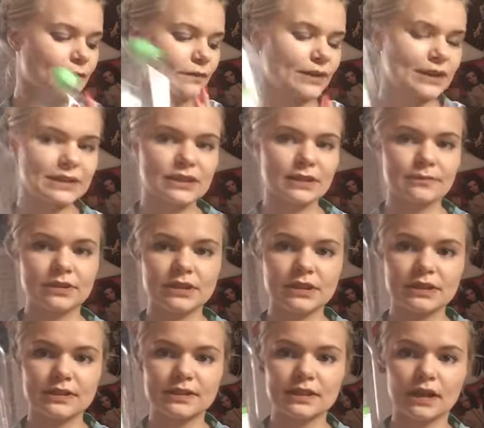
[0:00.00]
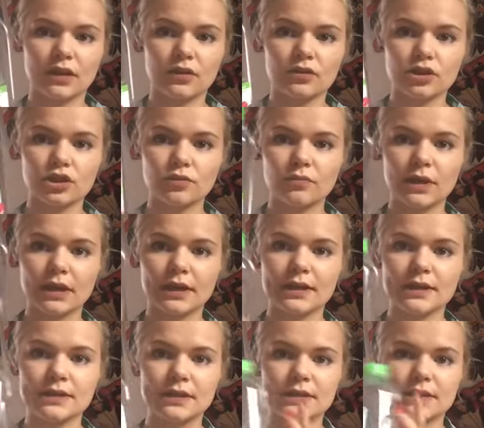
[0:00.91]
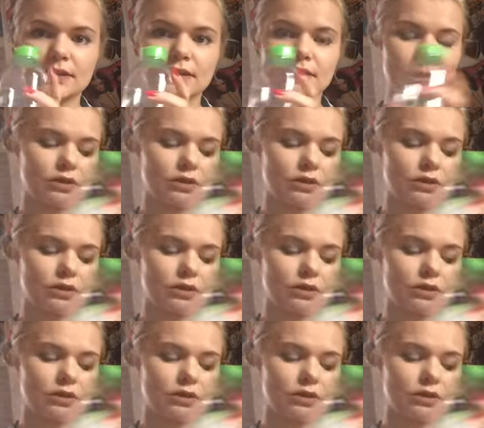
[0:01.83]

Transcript: Vielleicht habt ihr das ja auch schon mal getestet,